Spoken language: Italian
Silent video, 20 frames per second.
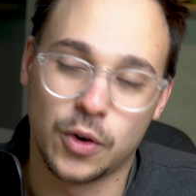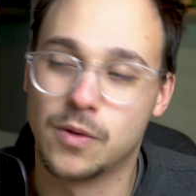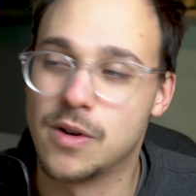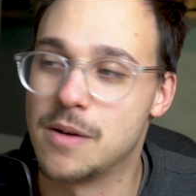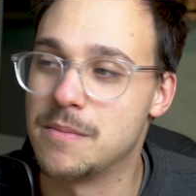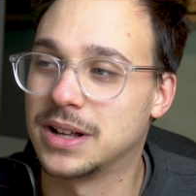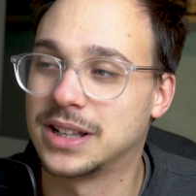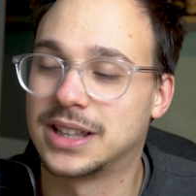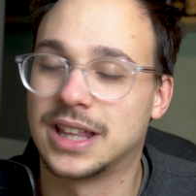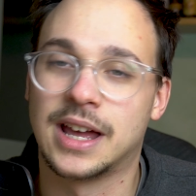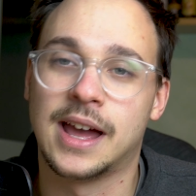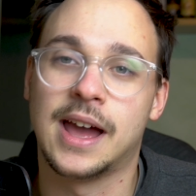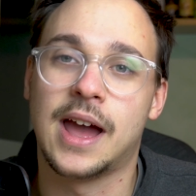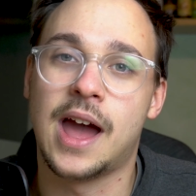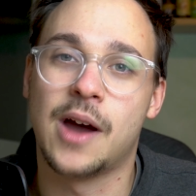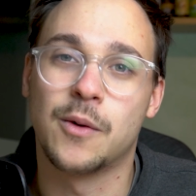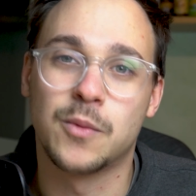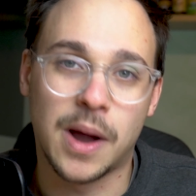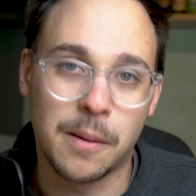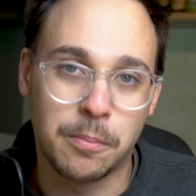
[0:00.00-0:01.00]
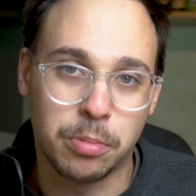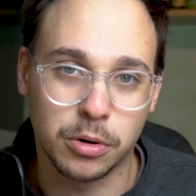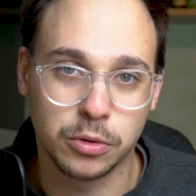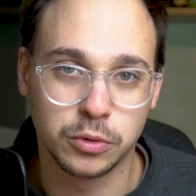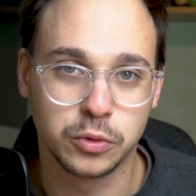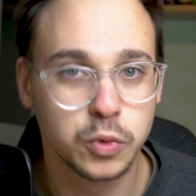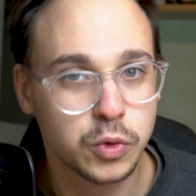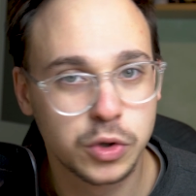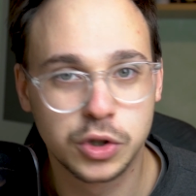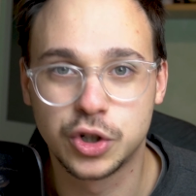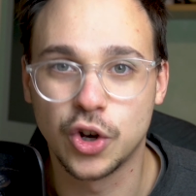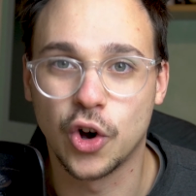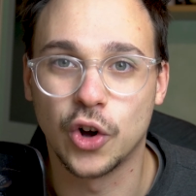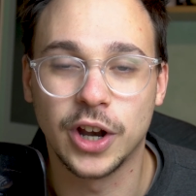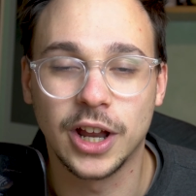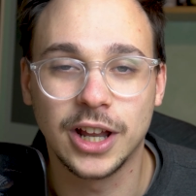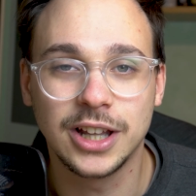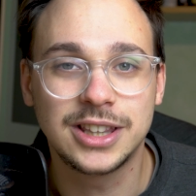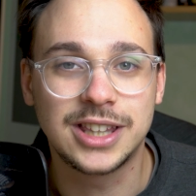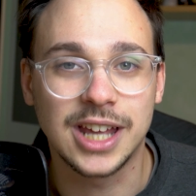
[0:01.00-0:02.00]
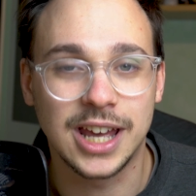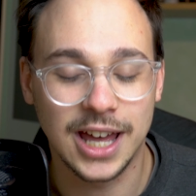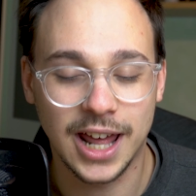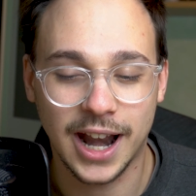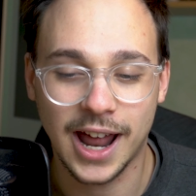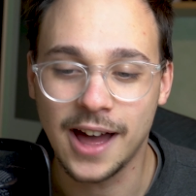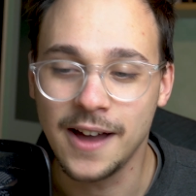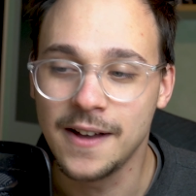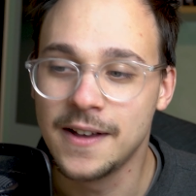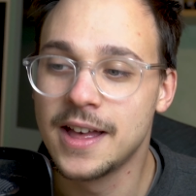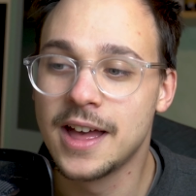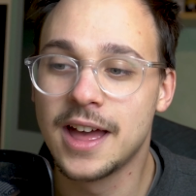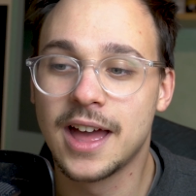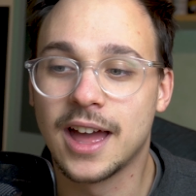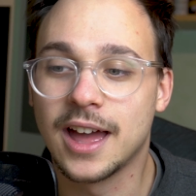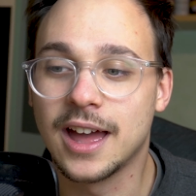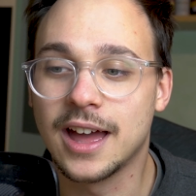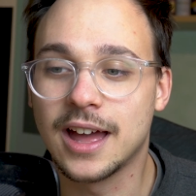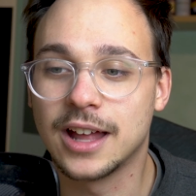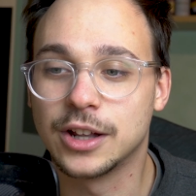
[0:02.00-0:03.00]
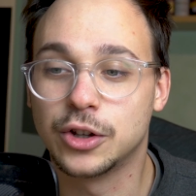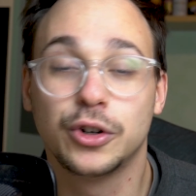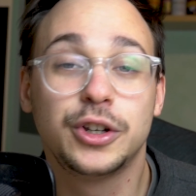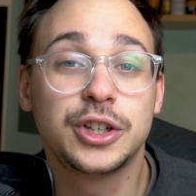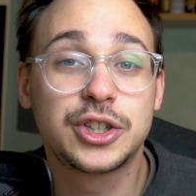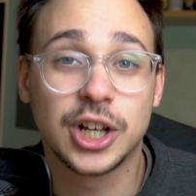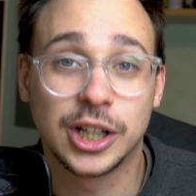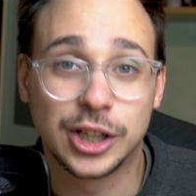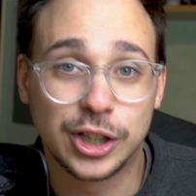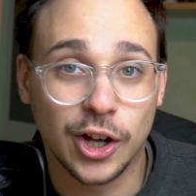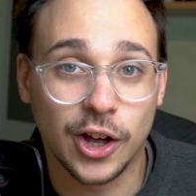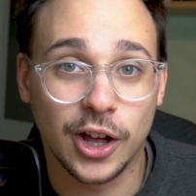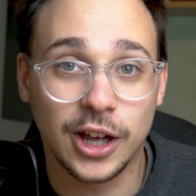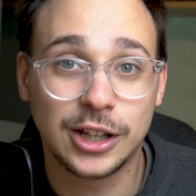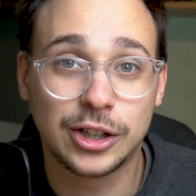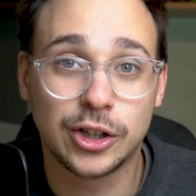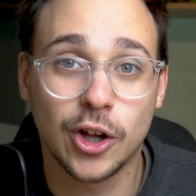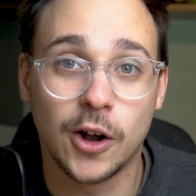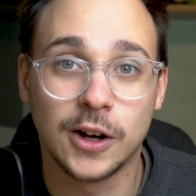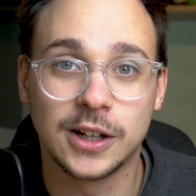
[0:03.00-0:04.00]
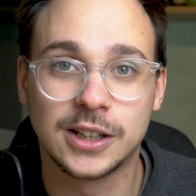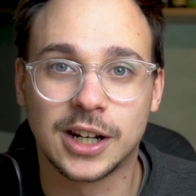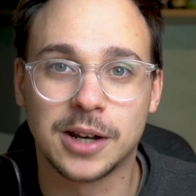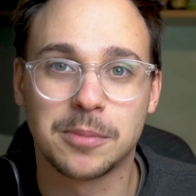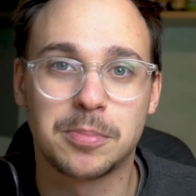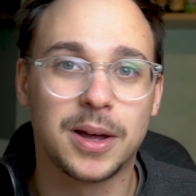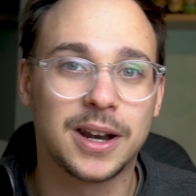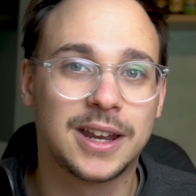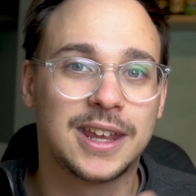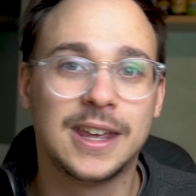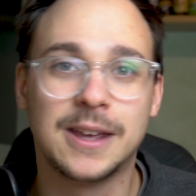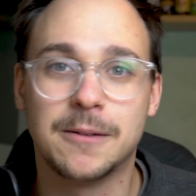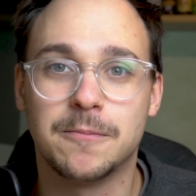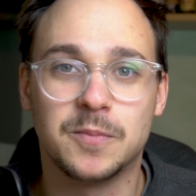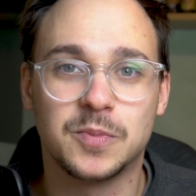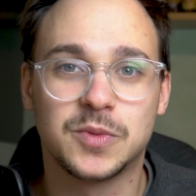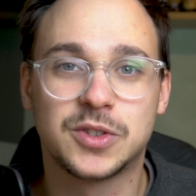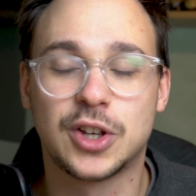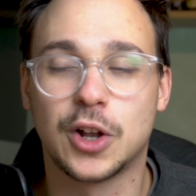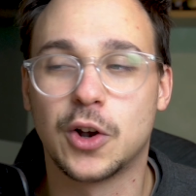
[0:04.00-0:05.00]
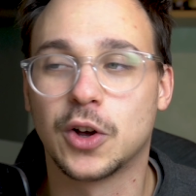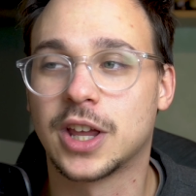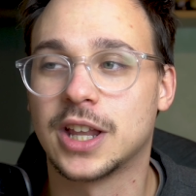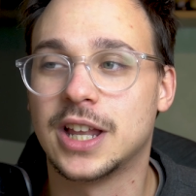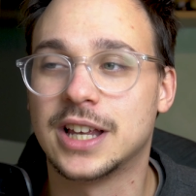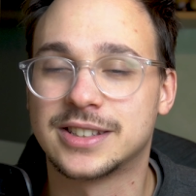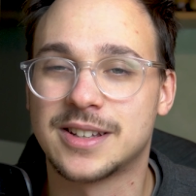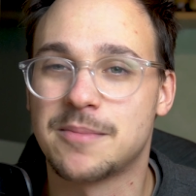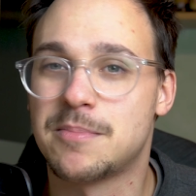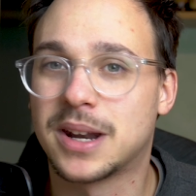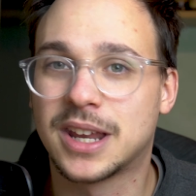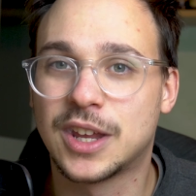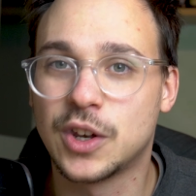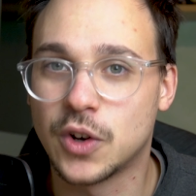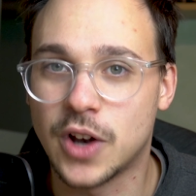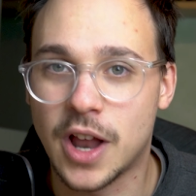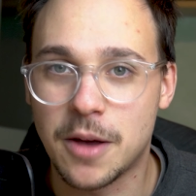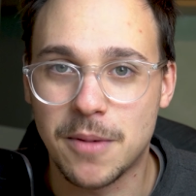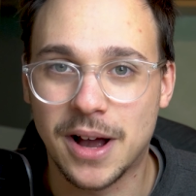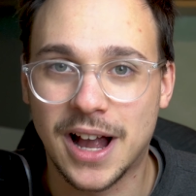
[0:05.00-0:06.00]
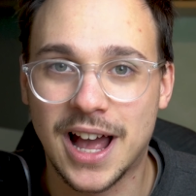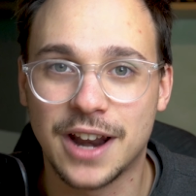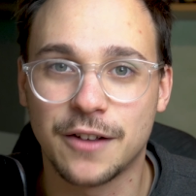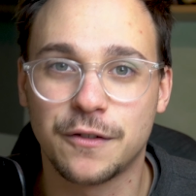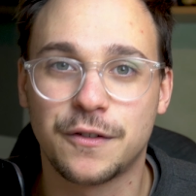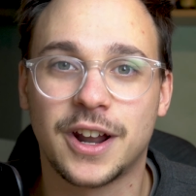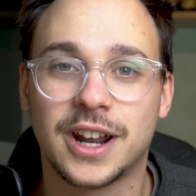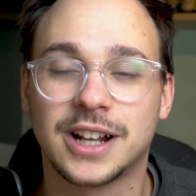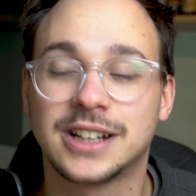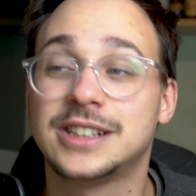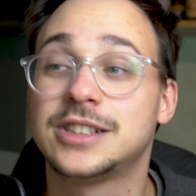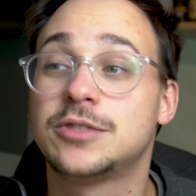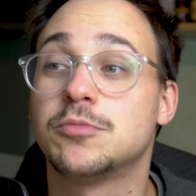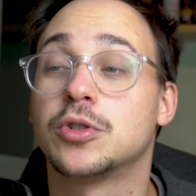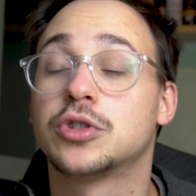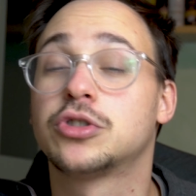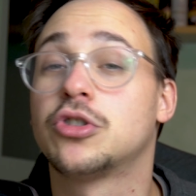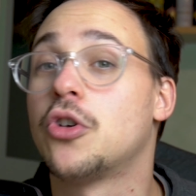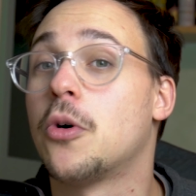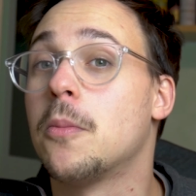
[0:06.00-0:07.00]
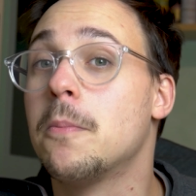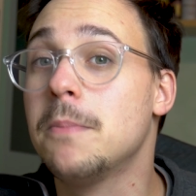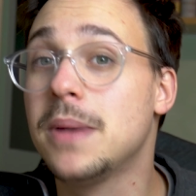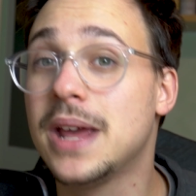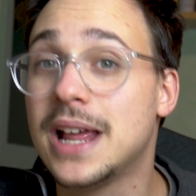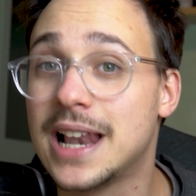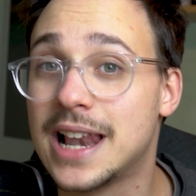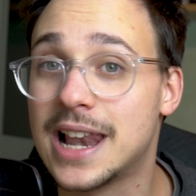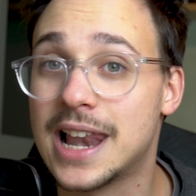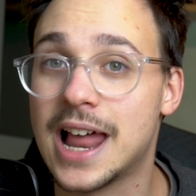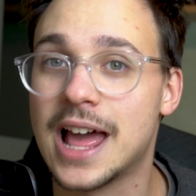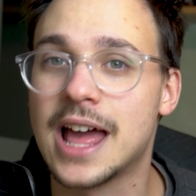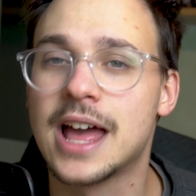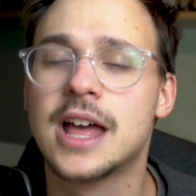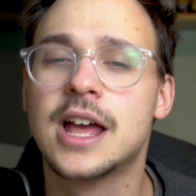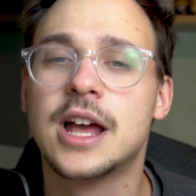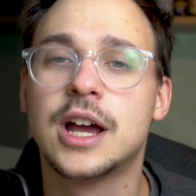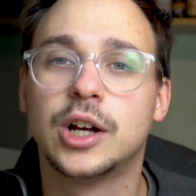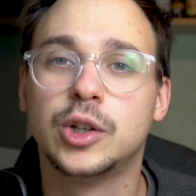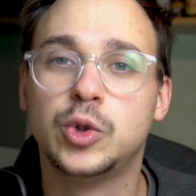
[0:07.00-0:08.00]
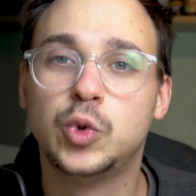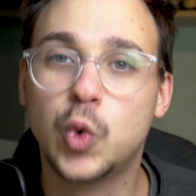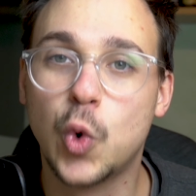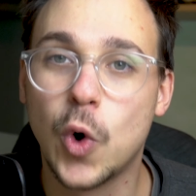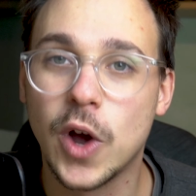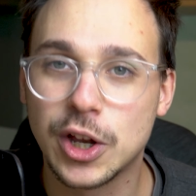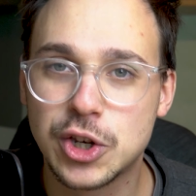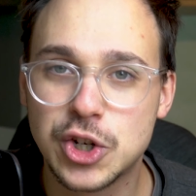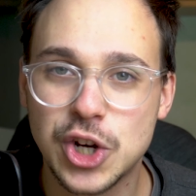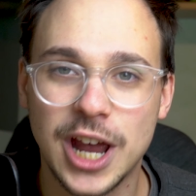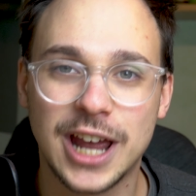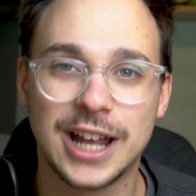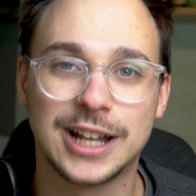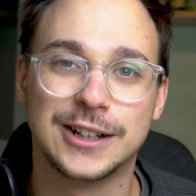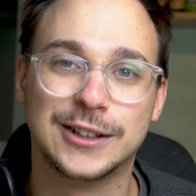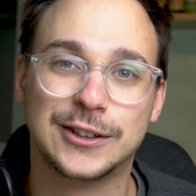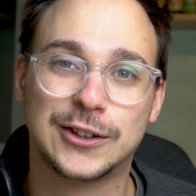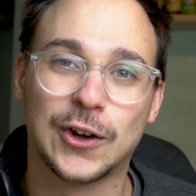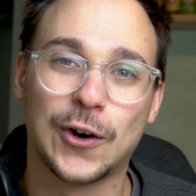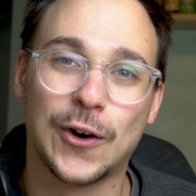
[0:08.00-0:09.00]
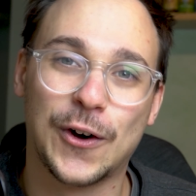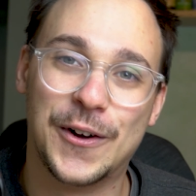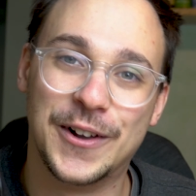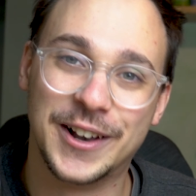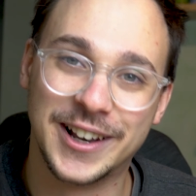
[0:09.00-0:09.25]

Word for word: Ovviamente è una produzione intera, eh, 12 ettolitri per chi se lo chiedesse, per chi non è magari ferratissimo, sono 1200